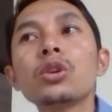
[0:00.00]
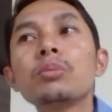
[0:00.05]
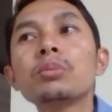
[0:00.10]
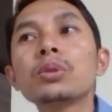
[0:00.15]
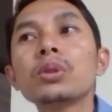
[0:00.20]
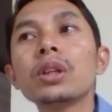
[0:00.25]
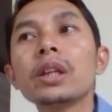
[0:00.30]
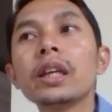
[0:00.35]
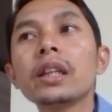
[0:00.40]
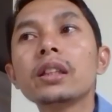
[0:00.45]
cukup
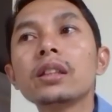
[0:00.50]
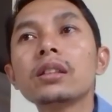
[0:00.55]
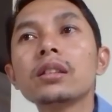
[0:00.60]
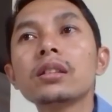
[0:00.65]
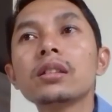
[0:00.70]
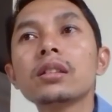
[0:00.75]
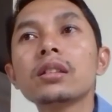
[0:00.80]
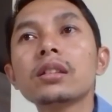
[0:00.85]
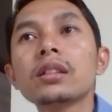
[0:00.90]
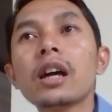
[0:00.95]
sulit
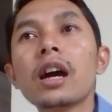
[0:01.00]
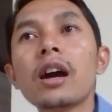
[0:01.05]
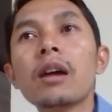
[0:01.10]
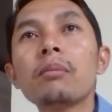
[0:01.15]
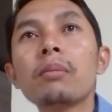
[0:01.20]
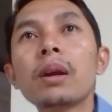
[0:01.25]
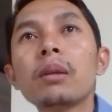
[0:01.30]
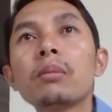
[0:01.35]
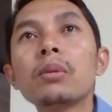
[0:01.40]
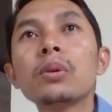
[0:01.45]

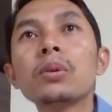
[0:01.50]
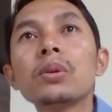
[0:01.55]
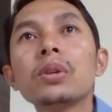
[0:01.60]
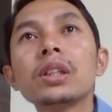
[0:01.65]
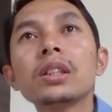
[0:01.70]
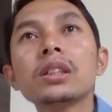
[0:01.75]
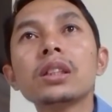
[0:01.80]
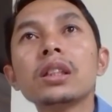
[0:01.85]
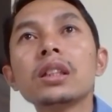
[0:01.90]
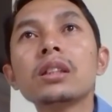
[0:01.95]
tahapan
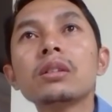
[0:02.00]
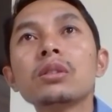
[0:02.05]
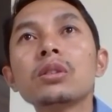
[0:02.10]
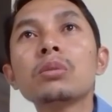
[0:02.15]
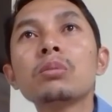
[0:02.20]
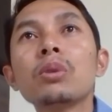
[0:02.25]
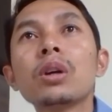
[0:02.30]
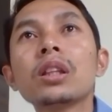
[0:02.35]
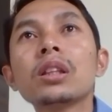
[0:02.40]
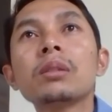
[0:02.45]
menulis ini
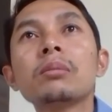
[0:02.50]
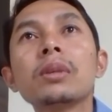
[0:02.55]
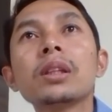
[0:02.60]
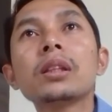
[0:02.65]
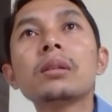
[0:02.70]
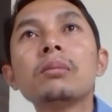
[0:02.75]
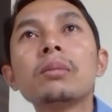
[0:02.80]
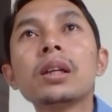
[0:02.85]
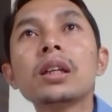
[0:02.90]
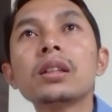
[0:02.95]
untuk buat
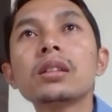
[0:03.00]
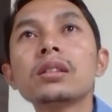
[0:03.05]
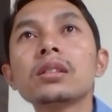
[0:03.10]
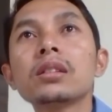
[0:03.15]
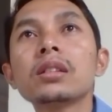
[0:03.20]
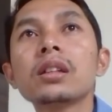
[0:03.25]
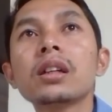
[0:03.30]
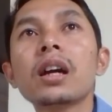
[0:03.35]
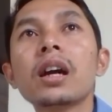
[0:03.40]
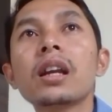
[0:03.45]
teman-teman
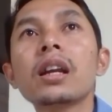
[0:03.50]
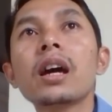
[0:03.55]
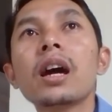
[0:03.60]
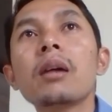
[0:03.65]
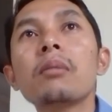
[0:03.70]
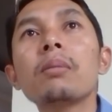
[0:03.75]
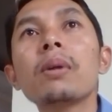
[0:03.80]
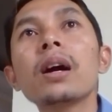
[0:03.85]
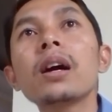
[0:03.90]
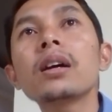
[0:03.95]

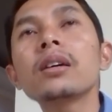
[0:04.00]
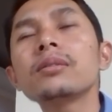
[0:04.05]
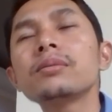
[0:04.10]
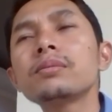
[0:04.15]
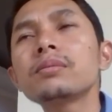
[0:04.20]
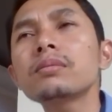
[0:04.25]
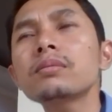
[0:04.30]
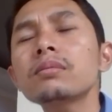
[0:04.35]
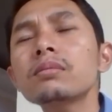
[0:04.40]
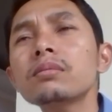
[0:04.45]
karena
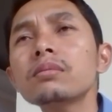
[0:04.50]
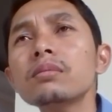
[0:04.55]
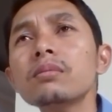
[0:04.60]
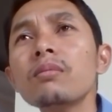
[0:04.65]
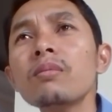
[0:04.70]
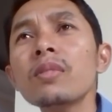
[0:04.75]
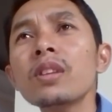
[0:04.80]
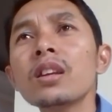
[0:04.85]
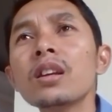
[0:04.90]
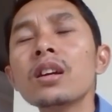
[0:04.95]
apa?
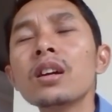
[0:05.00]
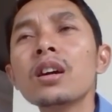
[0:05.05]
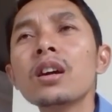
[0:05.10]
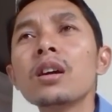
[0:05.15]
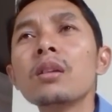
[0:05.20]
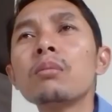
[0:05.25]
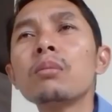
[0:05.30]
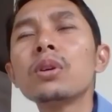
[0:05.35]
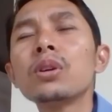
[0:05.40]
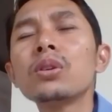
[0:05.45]

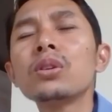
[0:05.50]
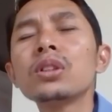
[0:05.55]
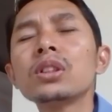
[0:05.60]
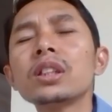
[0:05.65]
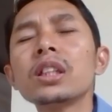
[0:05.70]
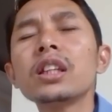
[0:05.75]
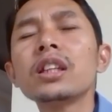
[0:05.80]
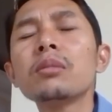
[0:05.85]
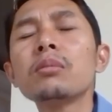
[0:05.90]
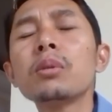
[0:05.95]

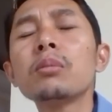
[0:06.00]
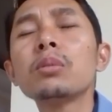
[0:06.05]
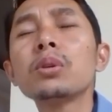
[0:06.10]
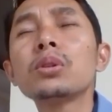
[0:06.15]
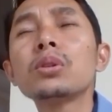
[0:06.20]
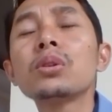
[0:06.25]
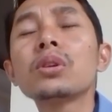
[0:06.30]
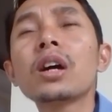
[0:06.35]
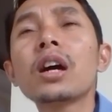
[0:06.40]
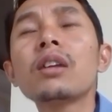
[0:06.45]
Menulis ini
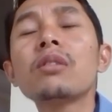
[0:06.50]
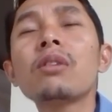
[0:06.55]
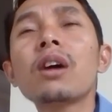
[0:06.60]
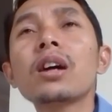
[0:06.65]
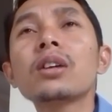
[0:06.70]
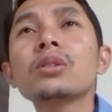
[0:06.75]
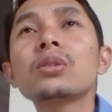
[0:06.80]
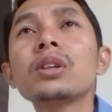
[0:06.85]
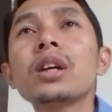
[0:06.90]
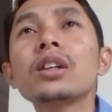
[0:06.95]
membutuhkan
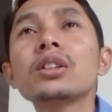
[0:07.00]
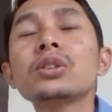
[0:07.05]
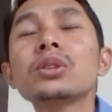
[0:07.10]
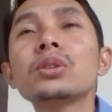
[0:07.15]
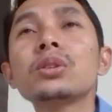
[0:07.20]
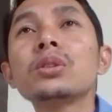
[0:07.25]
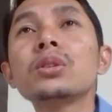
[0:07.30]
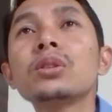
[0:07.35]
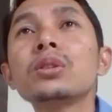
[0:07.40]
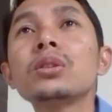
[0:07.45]
waktu yang
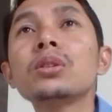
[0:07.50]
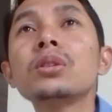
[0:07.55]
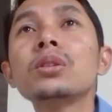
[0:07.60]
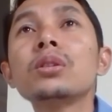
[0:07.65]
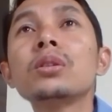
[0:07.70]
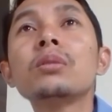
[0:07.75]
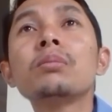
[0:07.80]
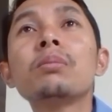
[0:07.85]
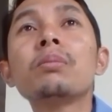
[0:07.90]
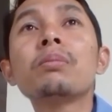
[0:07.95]

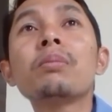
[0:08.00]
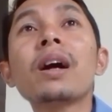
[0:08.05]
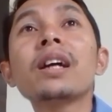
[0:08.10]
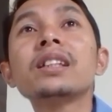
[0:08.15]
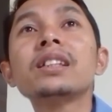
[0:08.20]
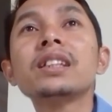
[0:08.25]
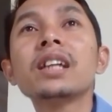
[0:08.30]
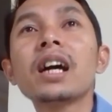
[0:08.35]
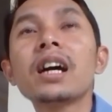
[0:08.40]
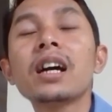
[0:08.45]
cukup
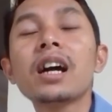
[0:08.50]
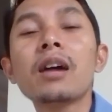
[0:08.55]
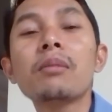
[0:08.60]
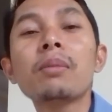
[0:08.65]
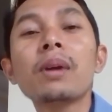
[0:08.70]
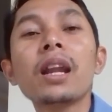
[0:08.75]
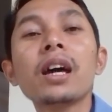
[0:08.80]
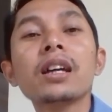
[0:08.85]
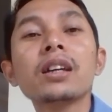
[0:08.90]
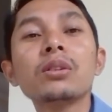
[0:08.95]
panjang
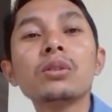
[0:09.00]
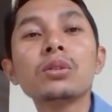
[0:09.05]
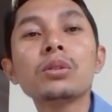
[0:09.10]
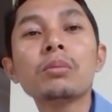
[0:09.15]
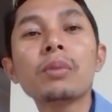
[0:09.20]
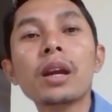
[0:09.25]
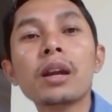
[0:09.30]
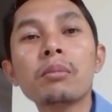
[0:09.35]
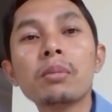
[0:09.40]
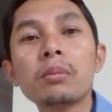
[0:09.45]
apalagi
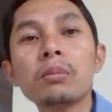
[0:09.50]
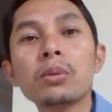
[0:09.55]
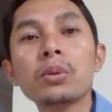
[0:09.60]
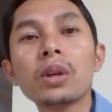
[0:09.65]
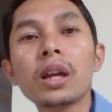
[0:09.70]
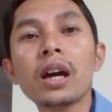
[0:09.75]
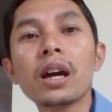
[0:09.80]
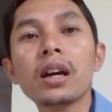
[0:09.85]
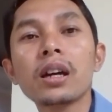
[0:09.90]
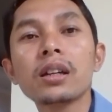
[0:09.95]
untuk para
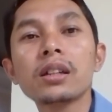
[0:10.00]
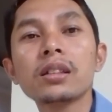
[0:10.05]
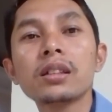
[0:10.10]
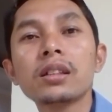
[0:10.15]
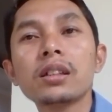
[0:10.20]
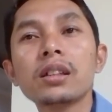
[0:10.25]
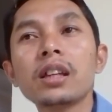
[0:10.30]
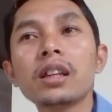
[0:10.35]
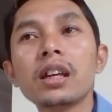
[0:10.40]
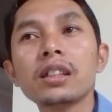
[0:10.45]
pemula.
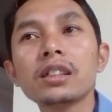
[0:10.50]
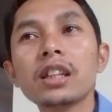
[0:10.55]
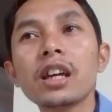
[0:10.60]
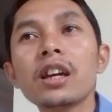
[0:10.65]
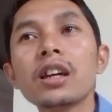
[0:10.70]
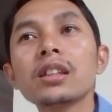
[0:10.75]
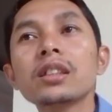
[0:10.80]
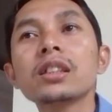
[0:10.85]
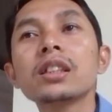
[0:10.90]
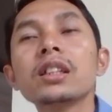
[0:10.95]
Dan
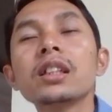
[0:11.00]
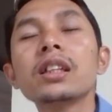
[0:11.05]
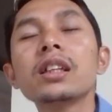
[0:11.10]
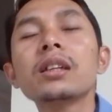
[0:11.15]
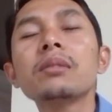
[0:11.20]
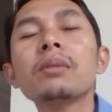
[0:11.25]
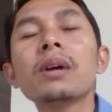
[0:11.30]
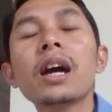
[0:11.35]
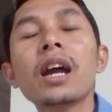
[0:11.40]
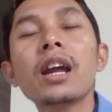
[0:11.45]
saya
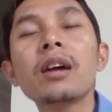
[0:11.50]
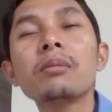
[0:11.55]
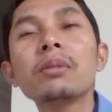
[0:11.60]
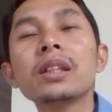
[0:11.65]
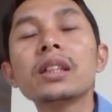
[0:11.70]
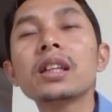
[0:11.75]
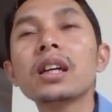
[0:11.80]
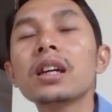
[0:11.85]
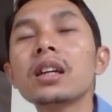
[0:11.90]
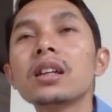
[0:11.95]
sendiri
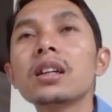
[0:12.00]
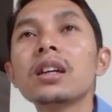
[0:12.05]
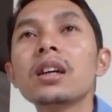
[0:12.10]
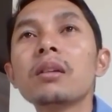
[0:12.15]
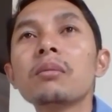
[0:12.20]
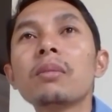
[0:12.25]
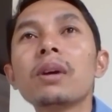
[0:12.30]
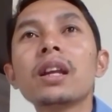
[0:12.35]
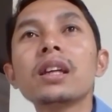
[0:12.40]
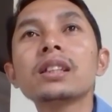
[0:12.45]
mengalaminya
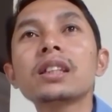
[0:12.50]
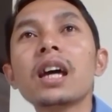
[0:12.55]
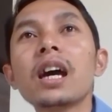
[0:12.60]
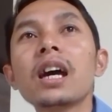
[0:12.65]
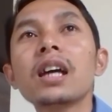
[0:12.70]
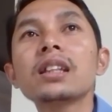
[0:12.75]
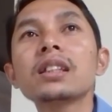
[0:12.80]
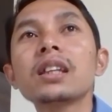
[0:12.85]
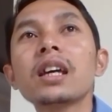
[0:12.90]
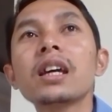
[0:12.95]
pada
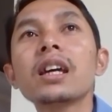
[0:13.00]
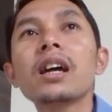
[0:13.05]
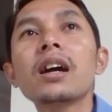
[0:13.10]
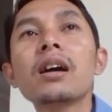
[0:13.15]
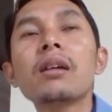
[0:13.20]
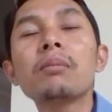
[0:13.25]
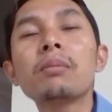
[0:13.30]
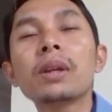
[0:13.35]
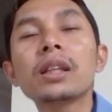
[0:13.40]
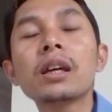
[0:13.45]
saat
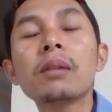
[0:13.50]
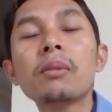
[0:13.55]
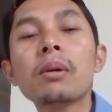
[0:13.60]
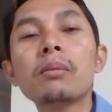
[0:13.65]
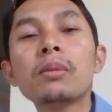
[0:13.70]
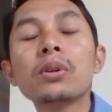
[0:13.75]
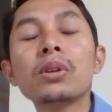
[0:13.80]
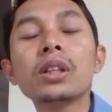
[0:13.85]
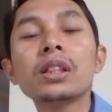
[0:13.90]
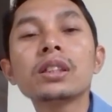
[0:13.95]
saya pertama
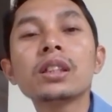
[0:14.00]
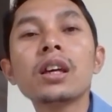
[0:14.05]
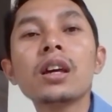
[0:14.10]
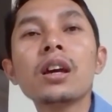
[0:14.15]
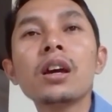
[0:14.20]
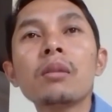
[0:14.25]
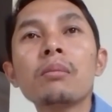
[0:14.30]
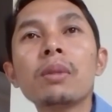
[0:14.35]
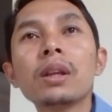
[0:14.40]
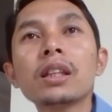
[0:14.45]
menulis.
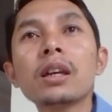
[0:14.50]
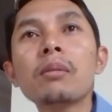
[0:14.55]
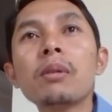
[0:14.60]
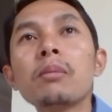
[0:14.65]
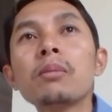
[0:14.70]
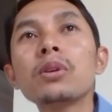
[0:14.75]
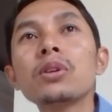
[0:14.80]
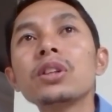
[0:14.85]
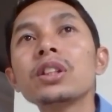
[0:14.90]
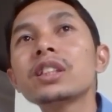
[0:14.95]

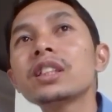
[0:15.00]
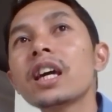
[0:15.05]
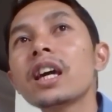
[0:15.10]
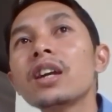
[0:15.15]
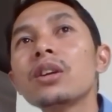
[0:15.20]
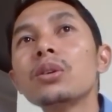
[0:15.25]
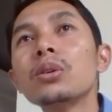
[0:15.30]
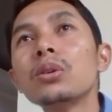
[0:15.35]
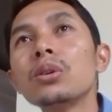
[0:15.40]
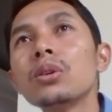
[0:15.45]
Pertama menulis
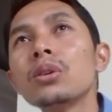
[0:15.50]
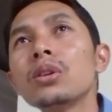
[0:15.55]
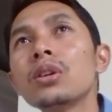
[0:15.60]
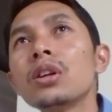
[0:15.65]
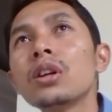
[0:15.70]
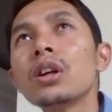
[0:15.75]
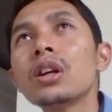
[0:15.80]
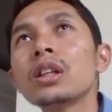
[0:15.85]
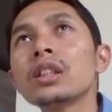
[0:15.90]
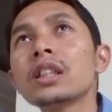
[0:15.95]
saya
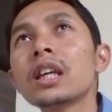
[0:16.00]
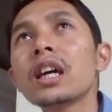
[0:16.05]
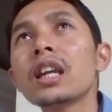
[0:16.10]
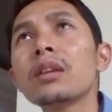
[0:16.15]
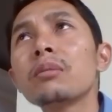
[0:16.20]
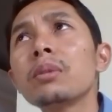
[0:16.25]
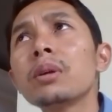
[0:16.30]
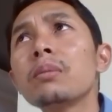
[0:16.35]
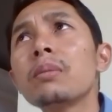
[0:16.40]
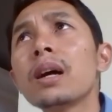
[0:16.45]
dulu,
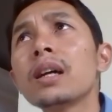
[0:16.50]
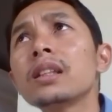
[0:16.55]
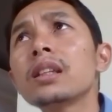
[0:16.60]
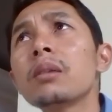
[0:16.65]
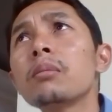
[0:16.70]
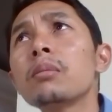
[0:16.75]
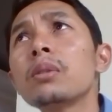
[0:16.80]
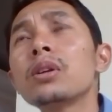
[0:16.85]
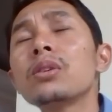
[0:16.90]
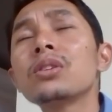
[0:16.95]
saya lebih
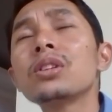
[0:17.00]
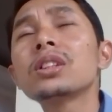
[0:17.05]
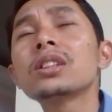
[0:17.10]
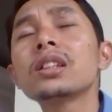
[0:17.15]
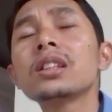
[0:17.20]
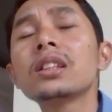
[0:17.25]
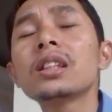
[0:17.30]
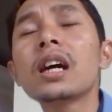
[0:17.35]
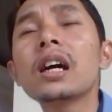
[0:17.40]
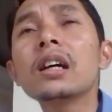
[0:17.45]
banyak menulis
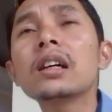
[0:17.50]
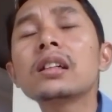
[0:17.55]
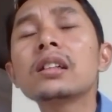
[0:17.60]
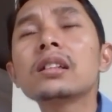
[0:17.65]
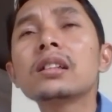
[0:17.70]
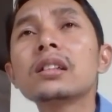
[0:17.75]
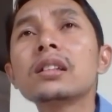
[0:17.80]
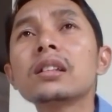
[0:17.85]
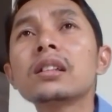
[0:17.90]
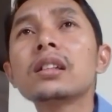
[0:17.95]

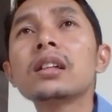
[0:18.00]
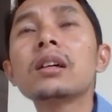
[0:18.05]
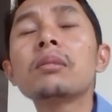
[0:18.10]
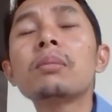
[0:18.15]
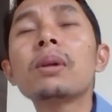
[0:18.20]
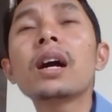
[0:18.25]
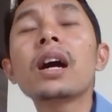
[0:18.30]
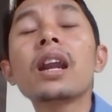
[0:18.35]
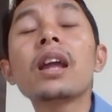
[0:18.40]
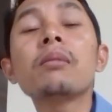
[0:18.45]
tentang e,
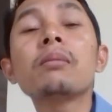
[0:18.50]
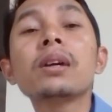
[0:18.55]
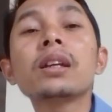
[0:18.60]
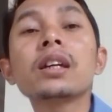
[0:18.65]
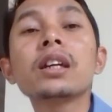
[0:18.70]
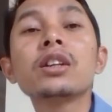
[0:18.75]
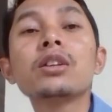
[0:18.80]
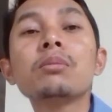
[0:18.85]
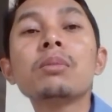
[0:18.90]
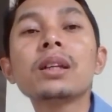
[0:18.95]
pengalaman
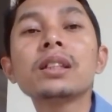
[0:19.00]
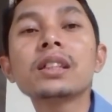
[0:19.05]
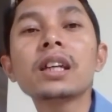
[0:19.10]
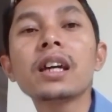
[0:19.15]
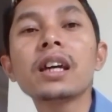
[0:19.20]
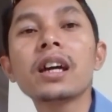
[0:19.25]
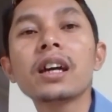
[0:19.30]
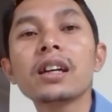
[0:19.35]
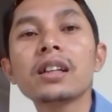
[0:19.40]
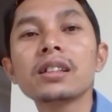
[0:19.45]
kehidupan
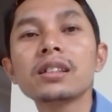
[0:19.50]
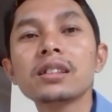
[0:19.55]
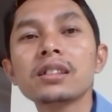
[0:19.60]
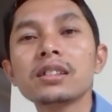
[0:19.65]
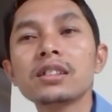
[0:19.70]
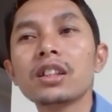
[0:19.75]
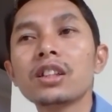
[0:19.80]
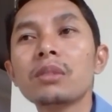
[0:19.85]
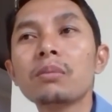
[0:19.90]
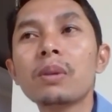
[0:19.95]
saya.
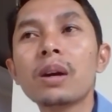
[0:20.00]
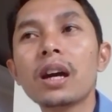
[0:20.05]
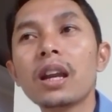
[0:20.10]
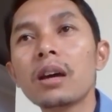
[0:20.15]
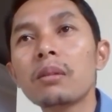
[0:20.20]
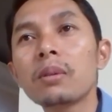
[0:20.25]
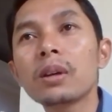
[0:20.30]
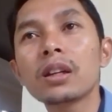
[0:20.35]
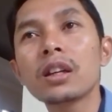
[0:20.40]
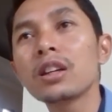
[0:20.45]
Jadi
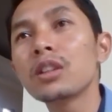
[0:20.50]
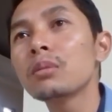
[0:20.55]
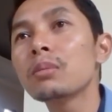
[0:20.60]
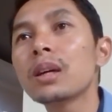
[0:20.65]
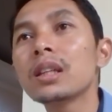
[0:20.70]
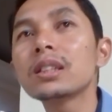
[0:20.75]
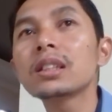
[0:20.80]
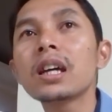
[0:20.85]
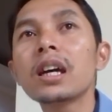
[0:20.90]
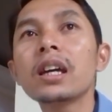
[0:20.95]
pengalaman
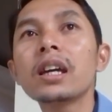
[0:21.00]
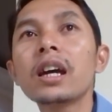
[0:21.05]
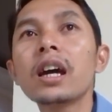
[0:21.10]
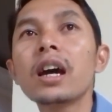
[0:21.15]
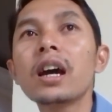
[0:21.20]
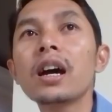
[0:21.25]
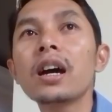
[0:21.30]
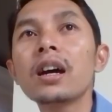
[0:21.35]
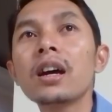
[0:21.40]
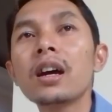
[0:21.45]
kehidupan
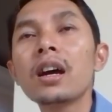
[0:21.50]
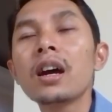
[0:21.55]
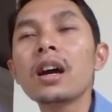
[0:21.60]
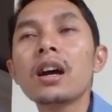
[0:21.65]
saya,